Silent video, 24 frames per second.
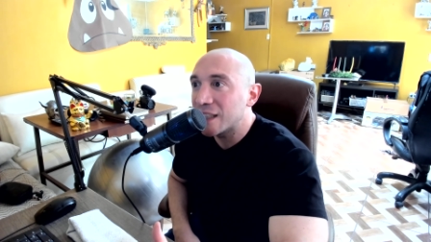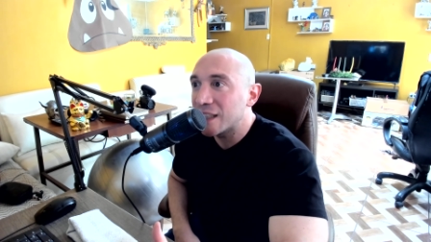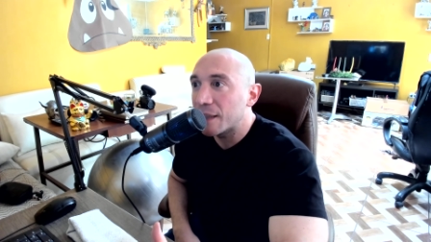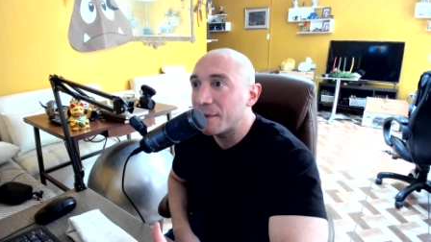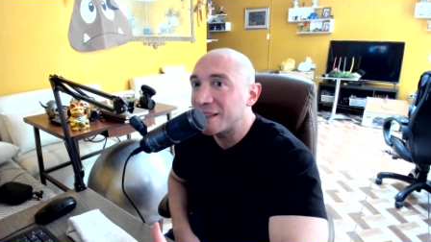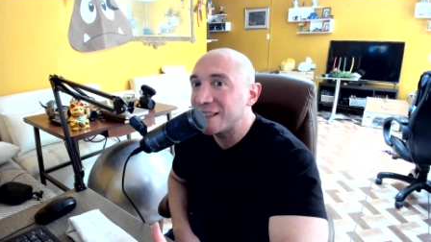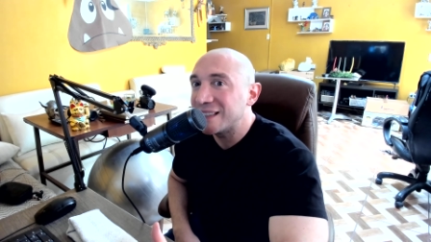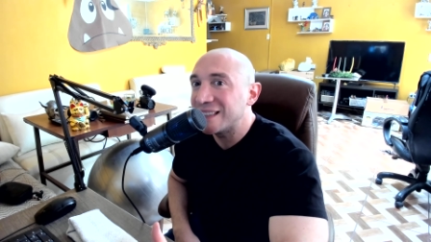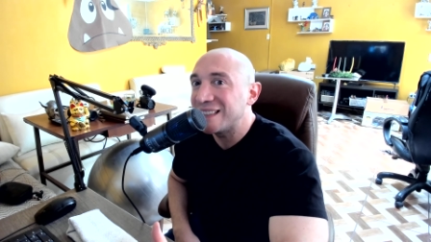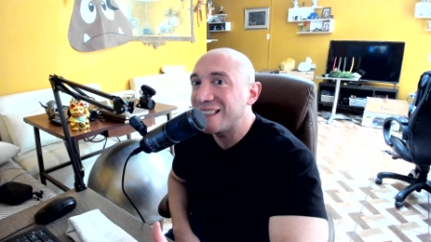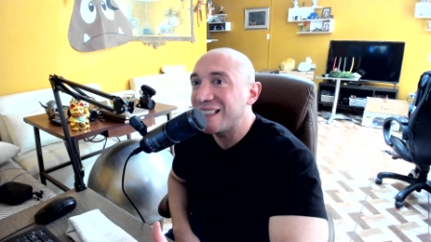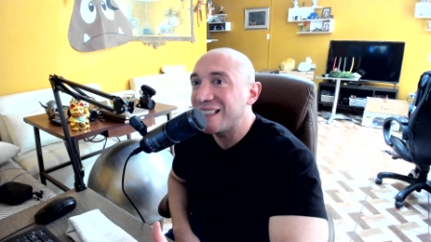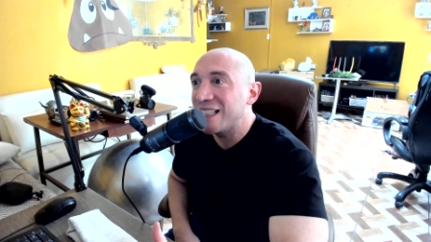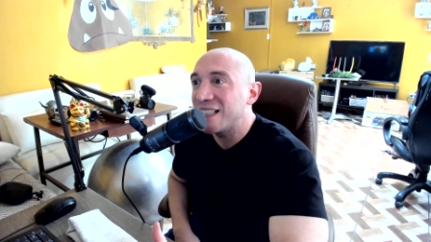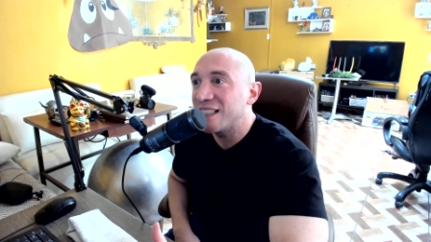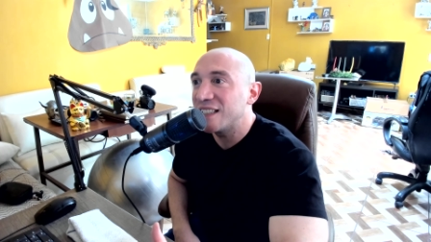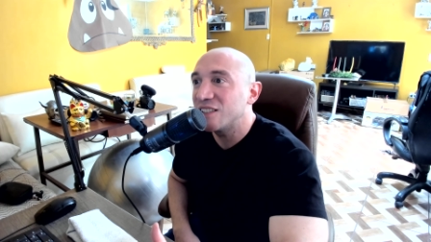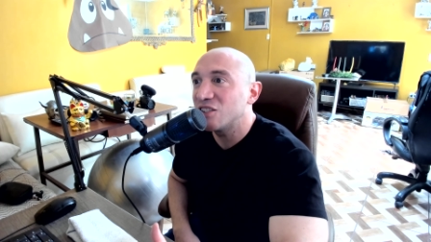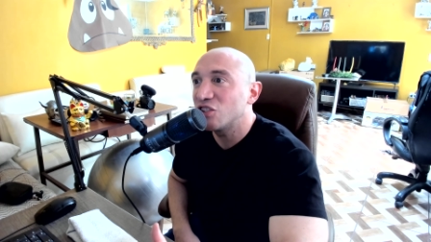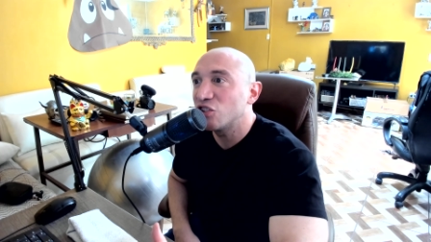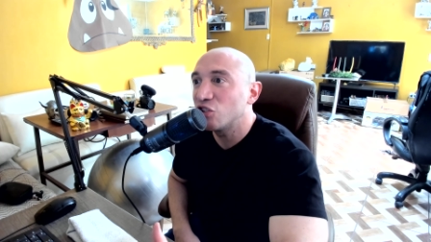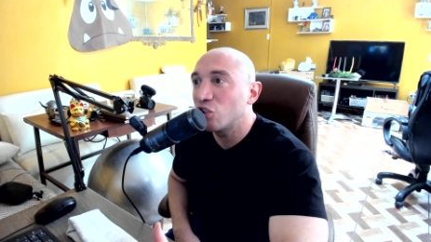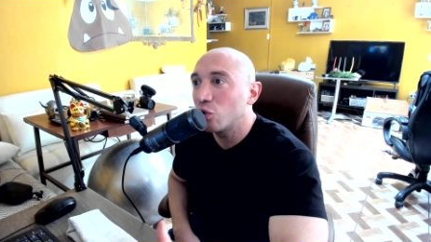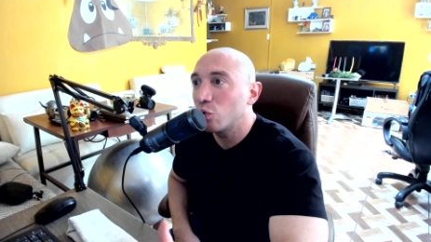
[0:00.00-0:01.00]
a veces
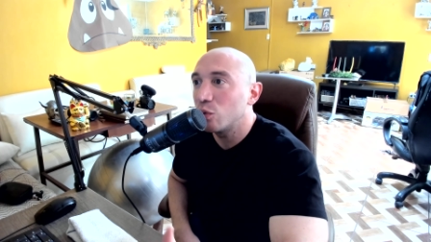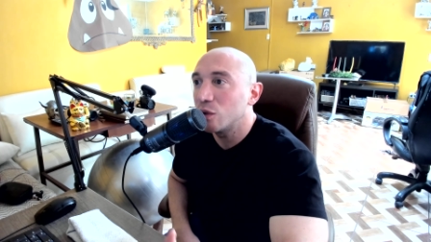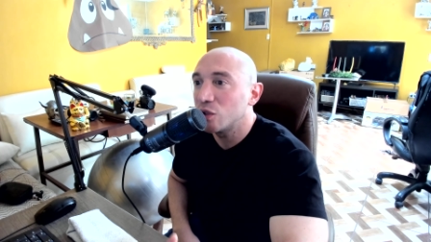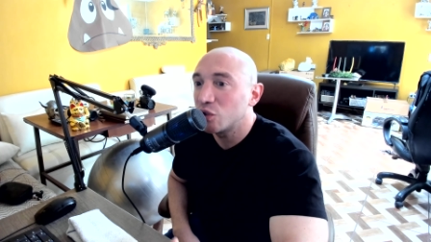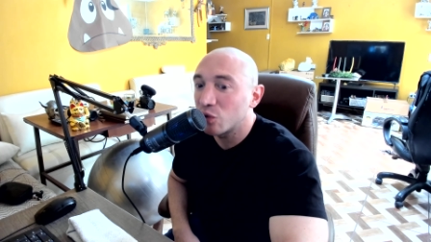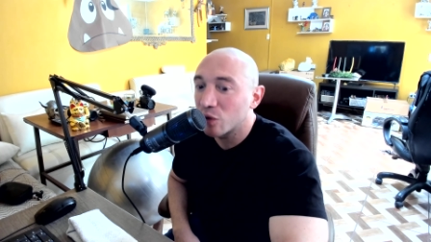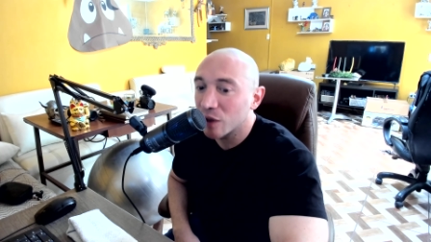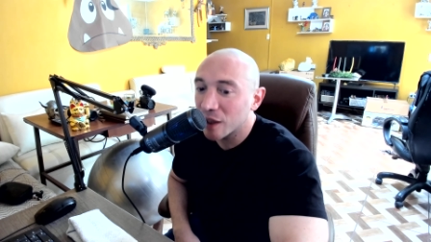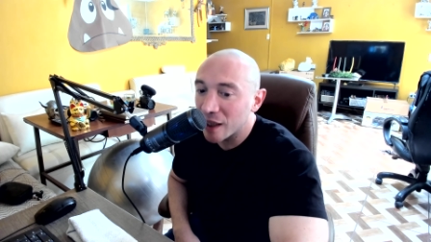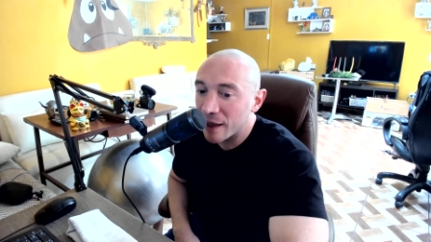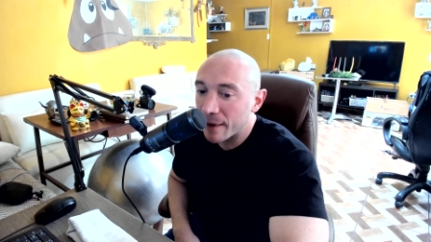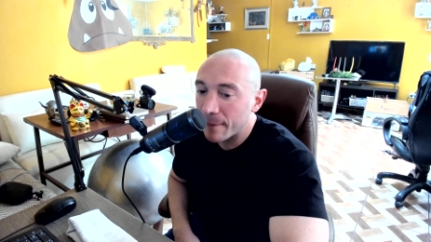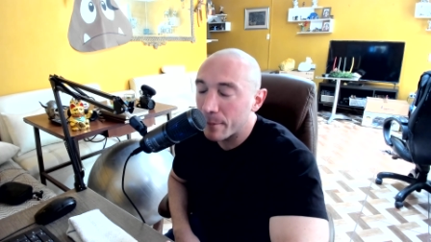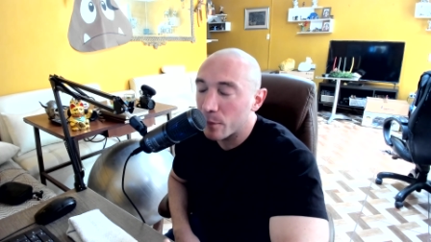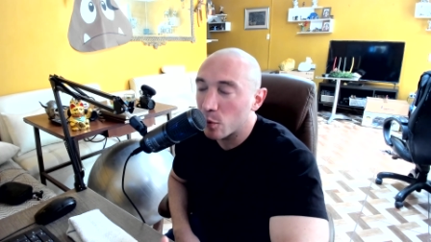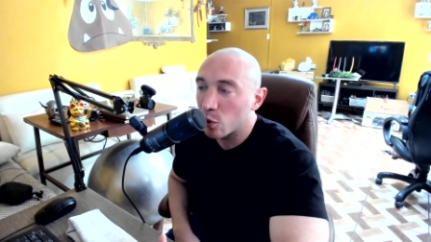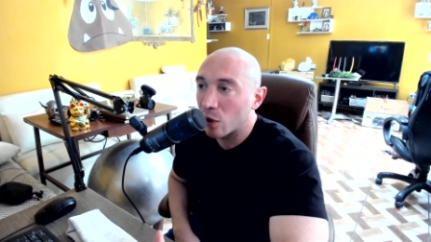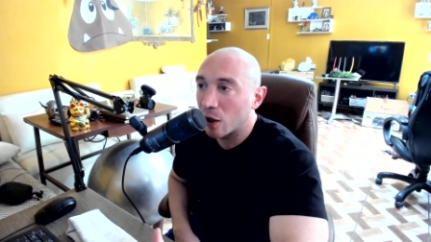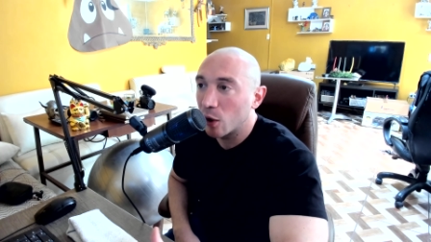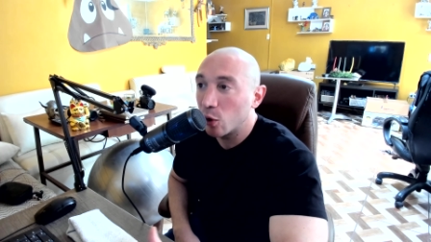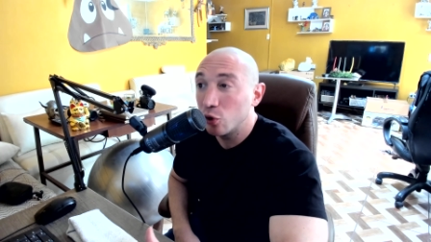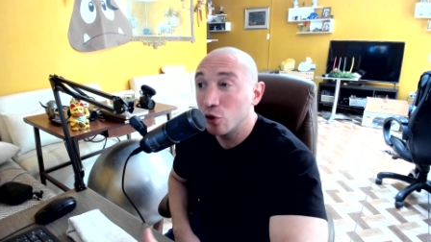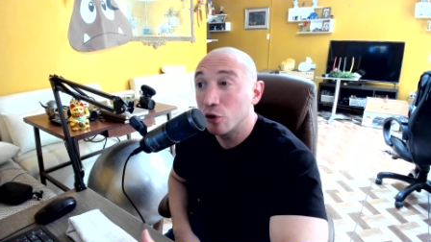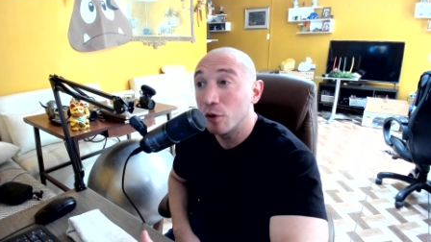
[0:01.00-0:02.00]
quiénes son nuestro ejemplo,
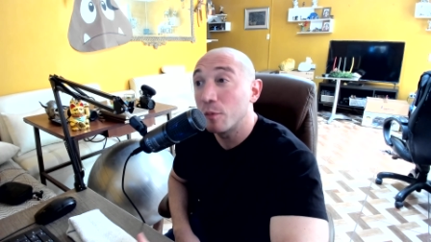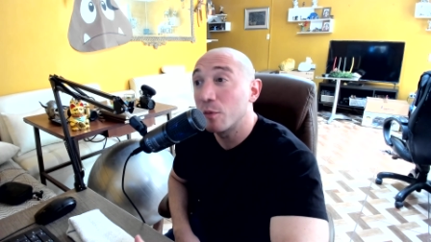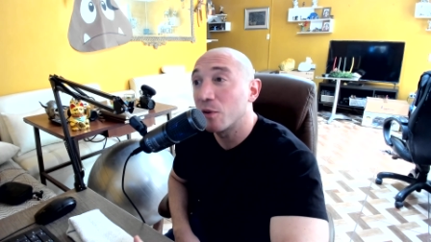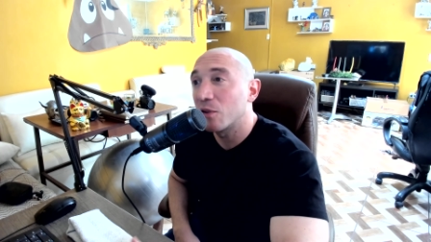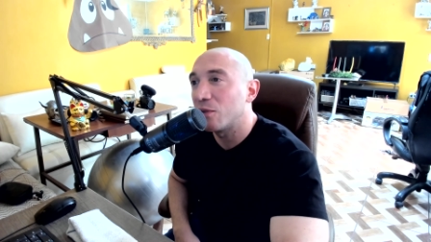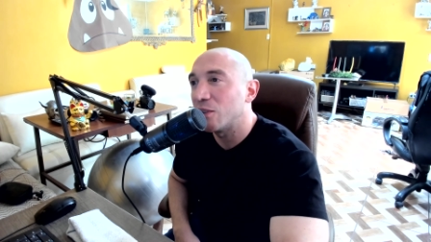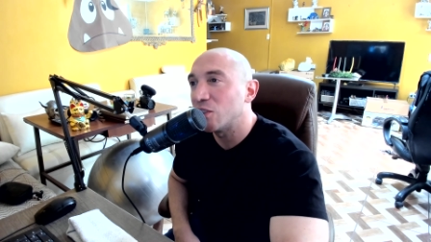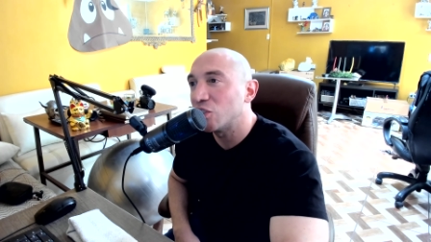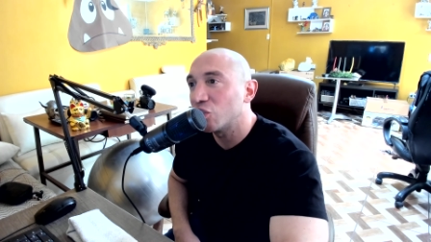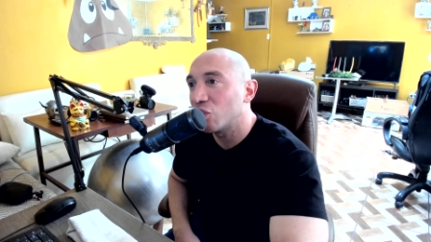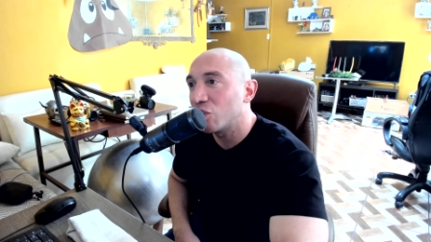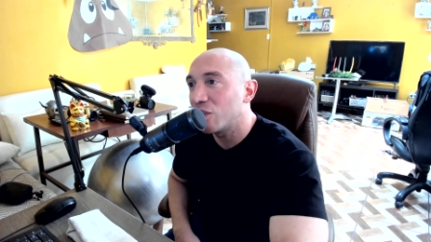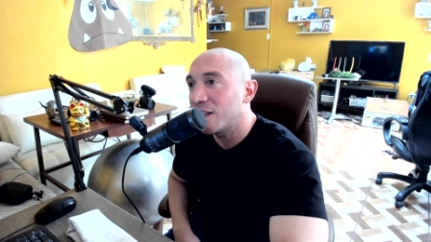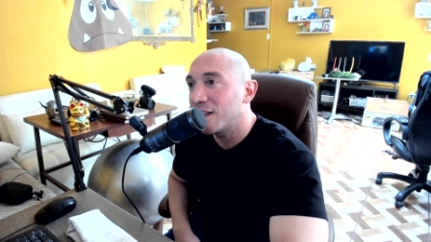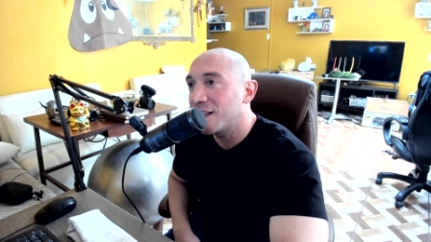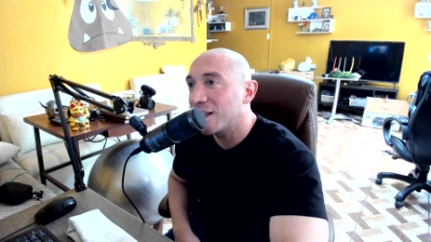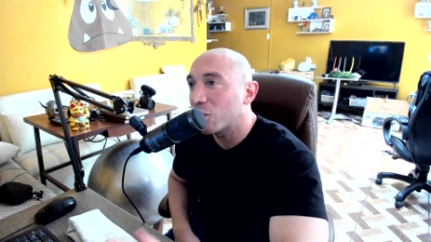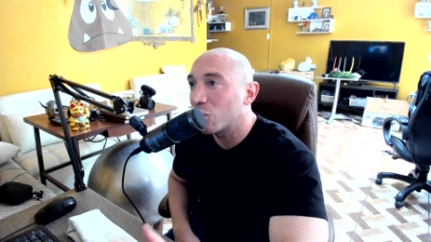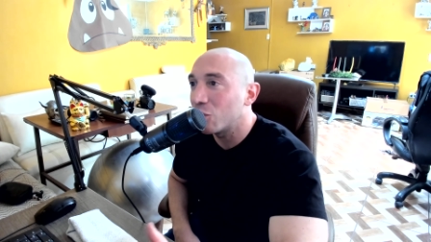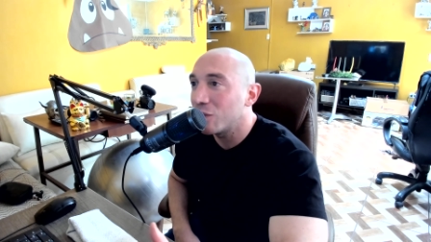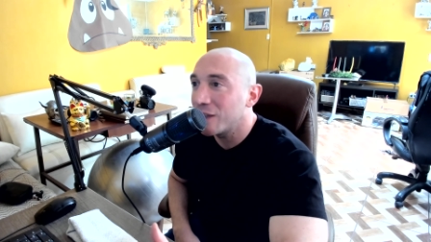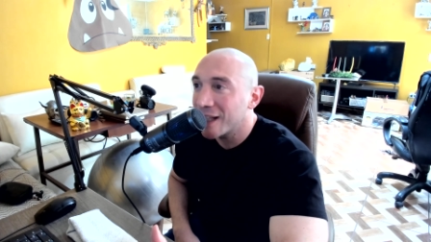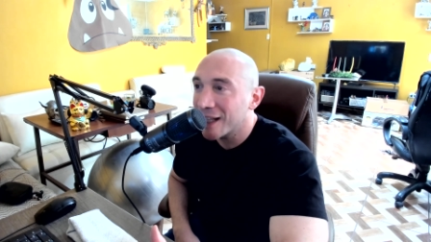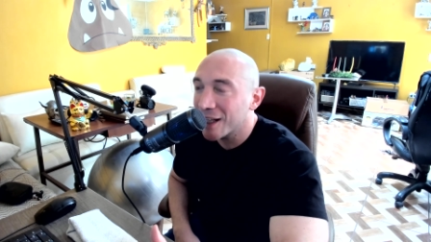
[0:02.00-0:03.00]
algunos profesores de
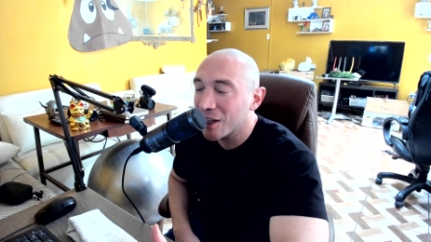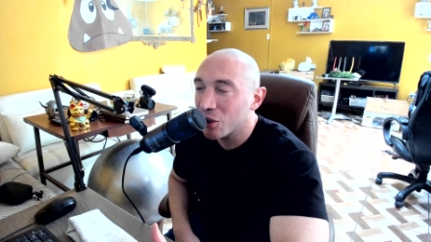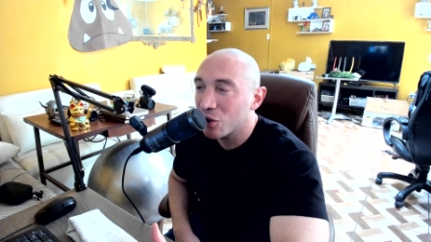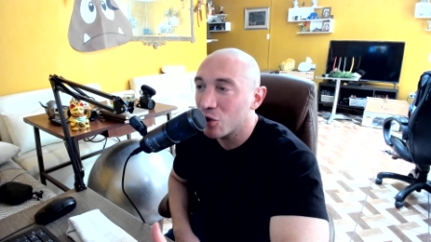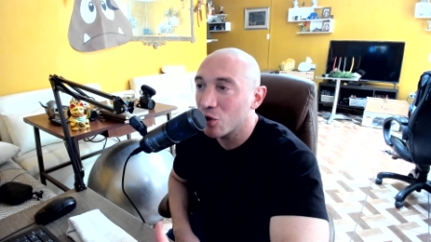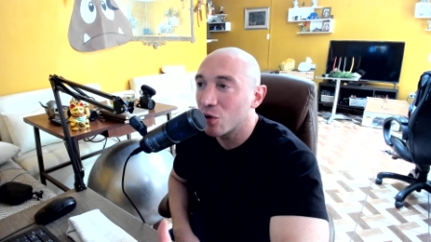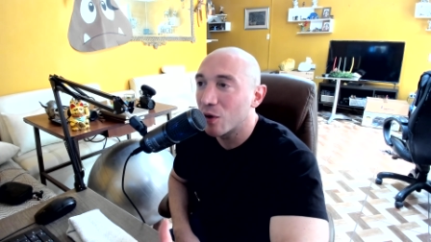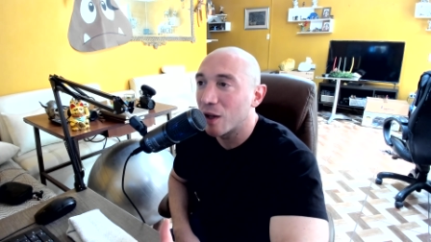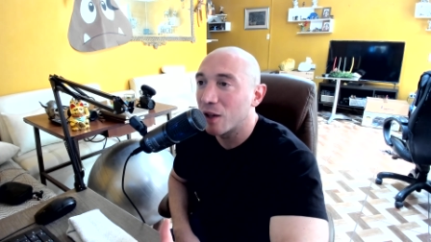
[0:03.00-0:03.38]
colegio,